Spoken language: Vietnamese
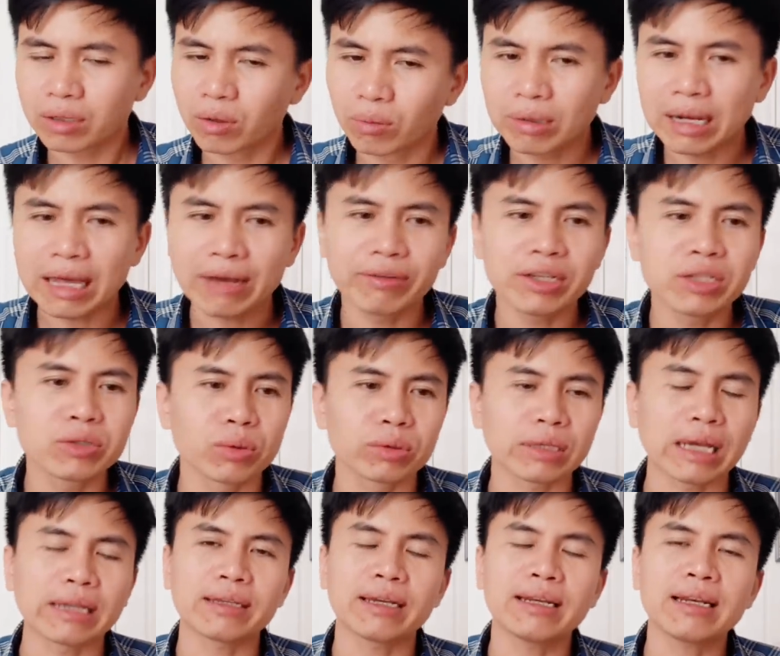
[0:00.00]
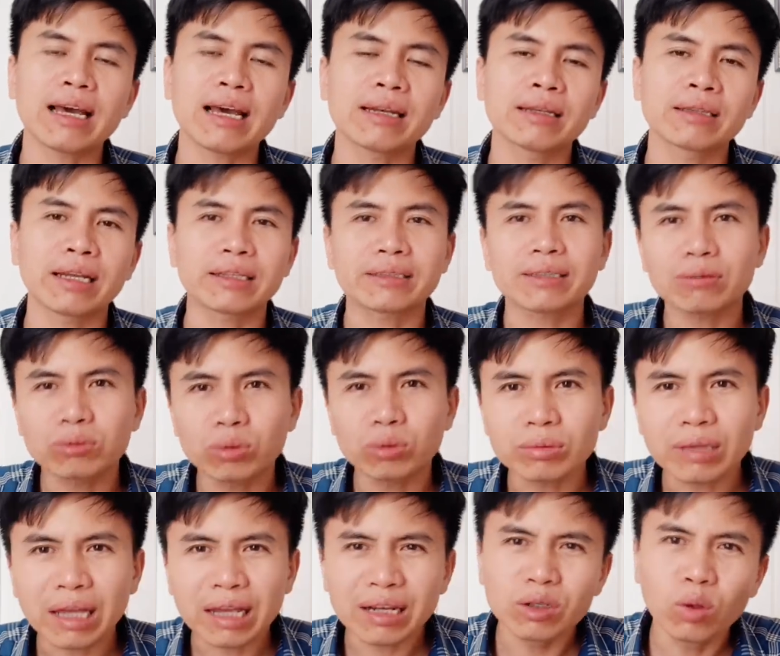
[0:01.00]
cũng là ví dụ tại Thái Lan tại sao
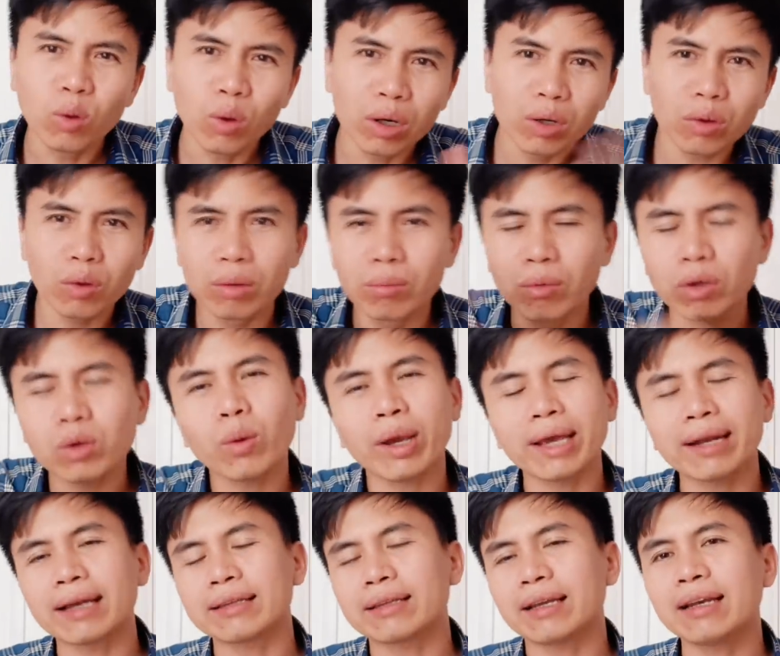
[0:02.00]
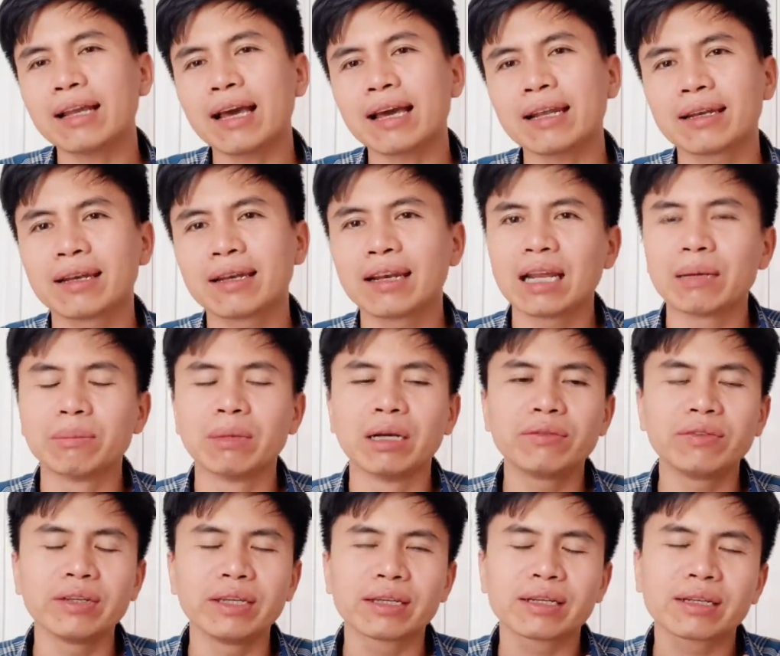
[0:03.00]
chúng ta luôn luôn muốn quay lại Thái Lan là
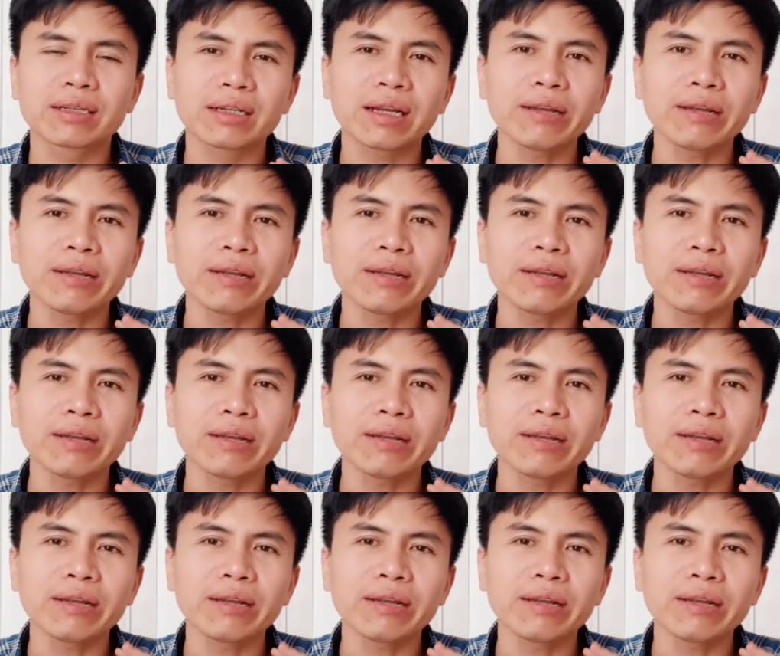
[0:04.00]
bởi vì